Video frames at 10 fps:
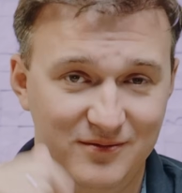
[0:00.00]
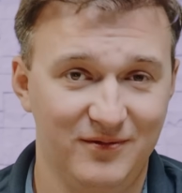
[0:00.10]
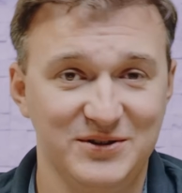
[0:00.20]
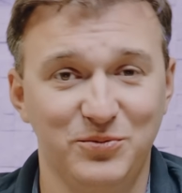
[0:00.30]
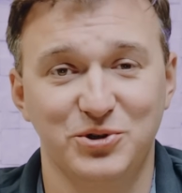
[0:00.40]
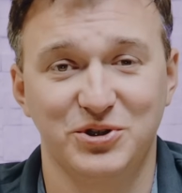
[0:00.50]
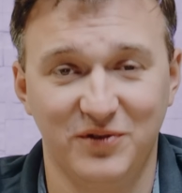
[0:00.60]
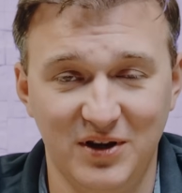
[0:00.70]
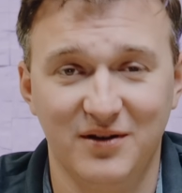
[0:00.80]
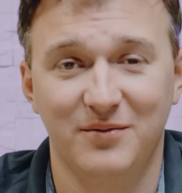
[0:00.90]
возможно,
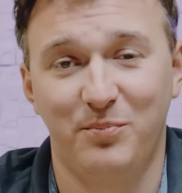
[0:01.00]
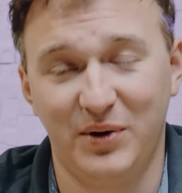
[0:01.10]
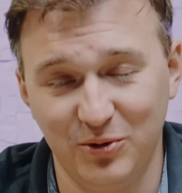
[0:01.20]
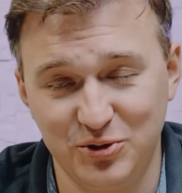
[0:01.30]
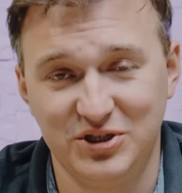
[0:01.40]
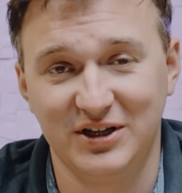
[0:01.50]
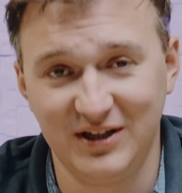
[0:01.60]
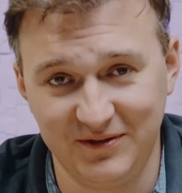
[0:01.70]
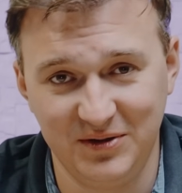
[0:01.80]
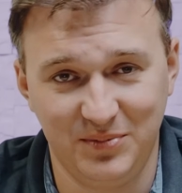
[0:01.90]
вы получите
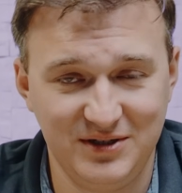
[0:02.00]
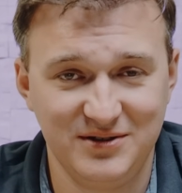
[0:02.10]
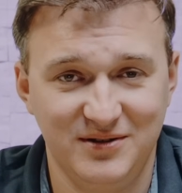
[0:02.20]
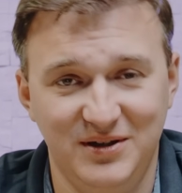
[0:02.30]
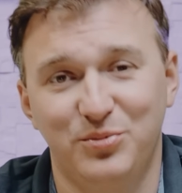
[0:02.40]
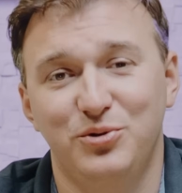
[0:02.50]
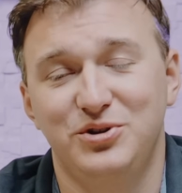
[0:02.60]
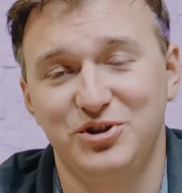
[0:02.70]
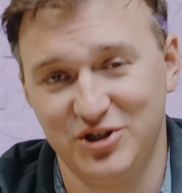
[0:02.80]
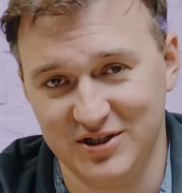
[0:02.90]
главный приз и
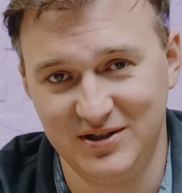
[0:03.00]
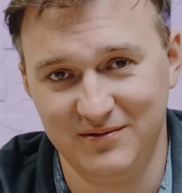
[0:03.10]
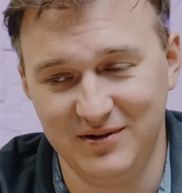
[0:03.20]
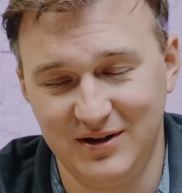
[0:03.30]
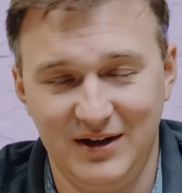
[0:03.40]
будете счастливы.